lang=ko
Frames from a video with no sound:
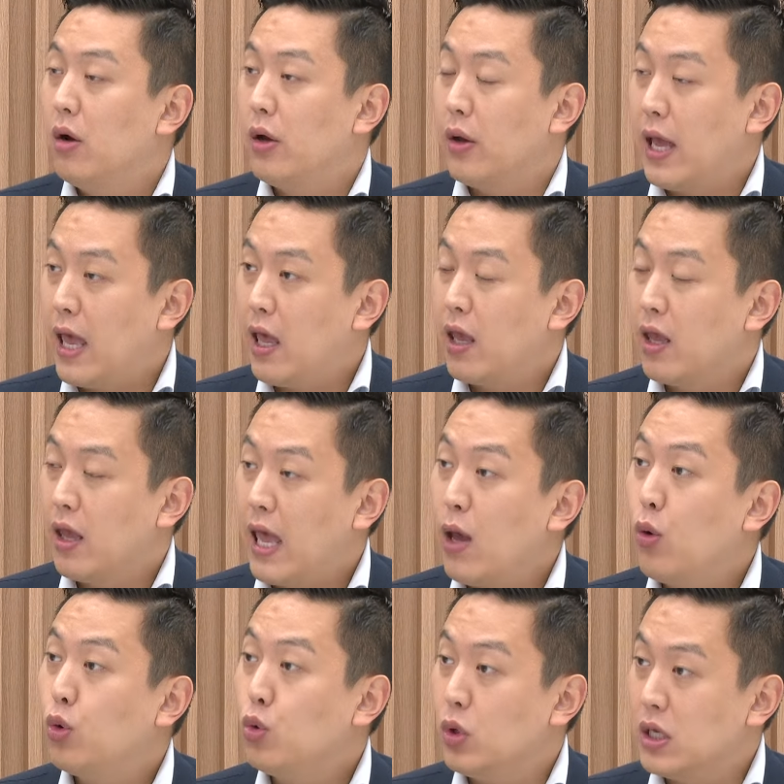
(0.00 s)
어, 해,
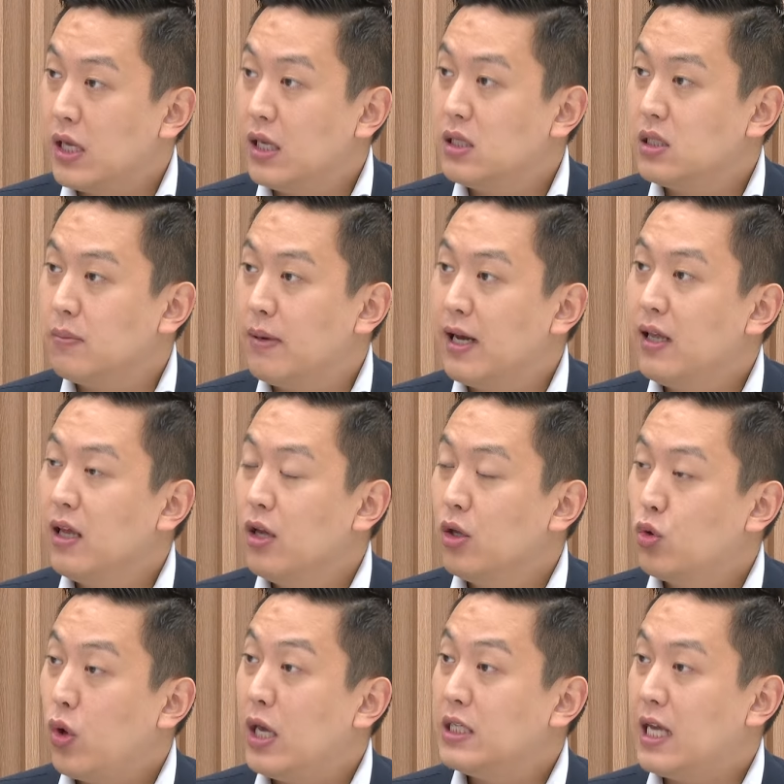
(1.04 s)
해고도 있겠지만
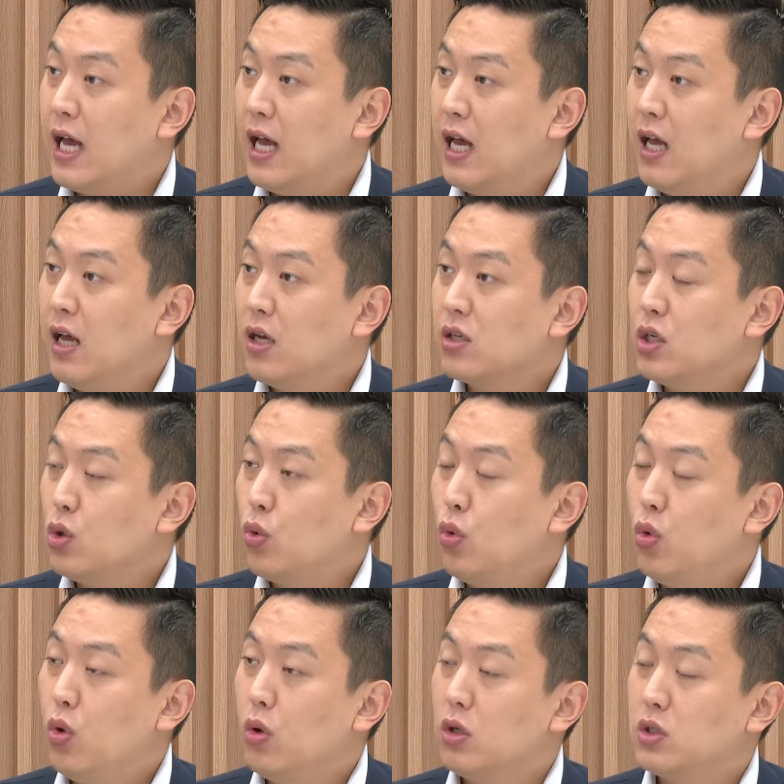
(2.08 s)
퇴사
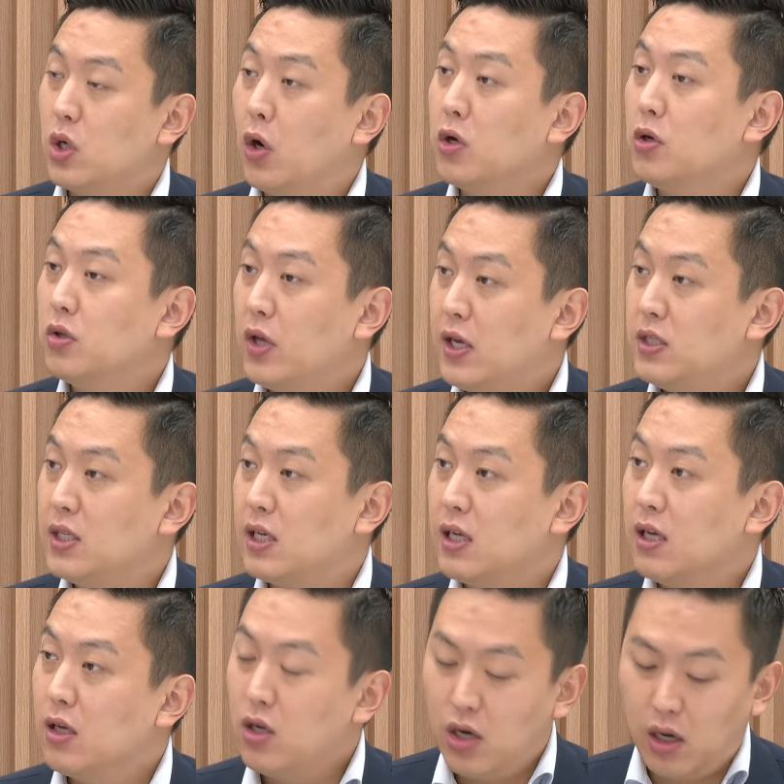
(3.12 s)
그리고 정년 퇴직
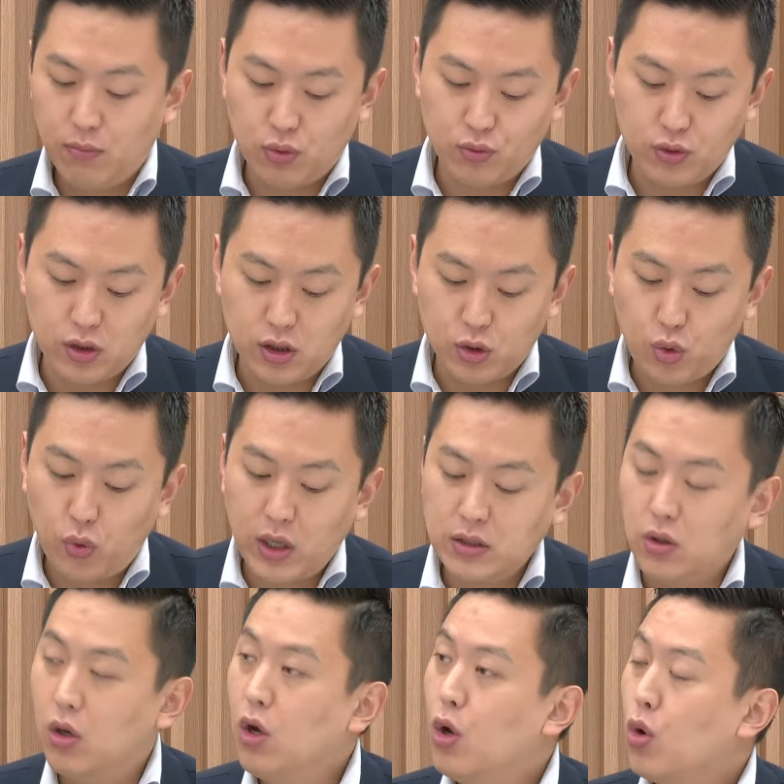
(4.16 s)
이러한 부분들을
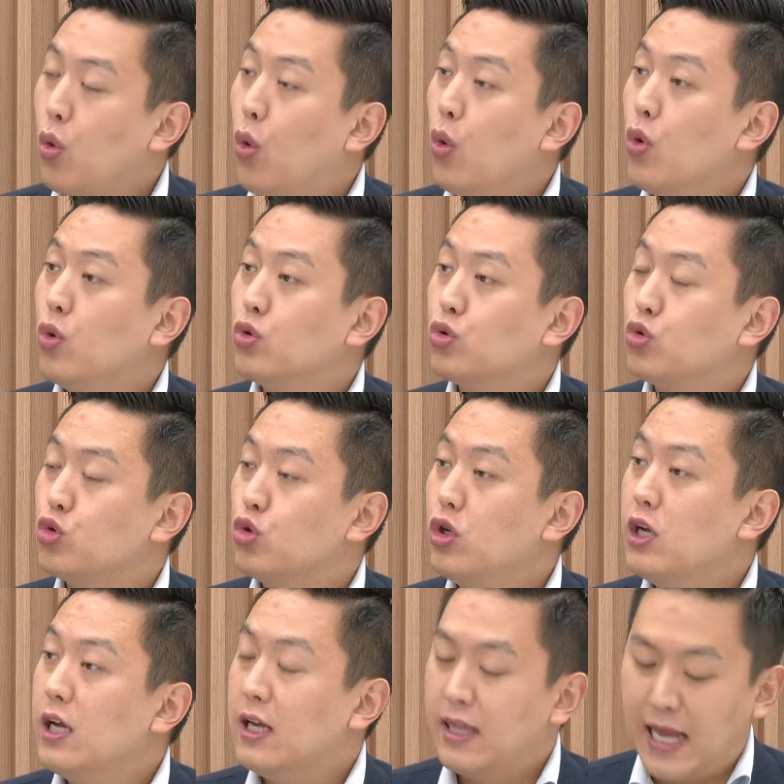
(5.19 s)
통해서 고용 수준을
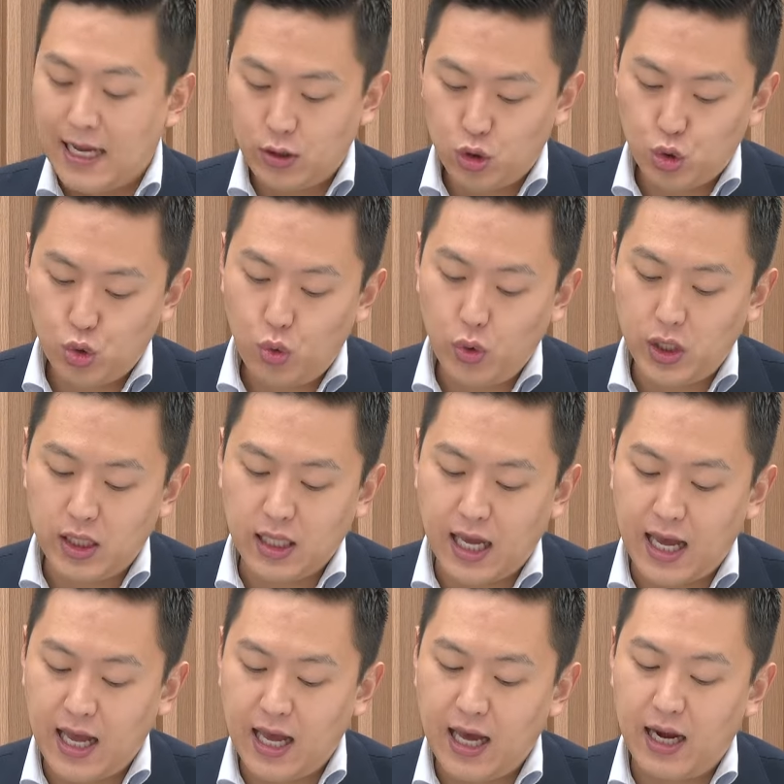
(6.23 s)
낮추고
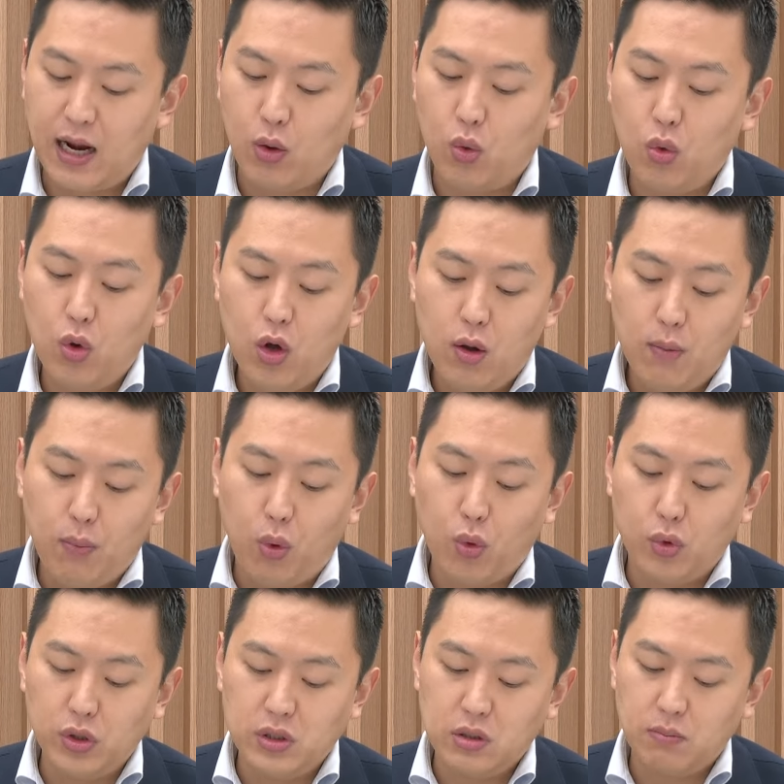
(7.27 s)
있다라고
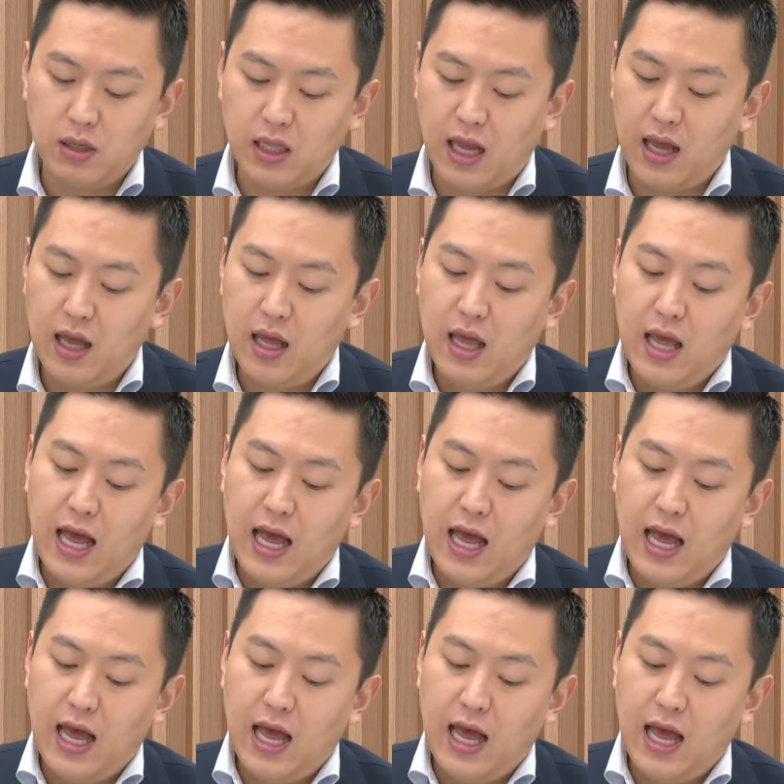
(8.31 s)
보고 있습니다. 그렇죠.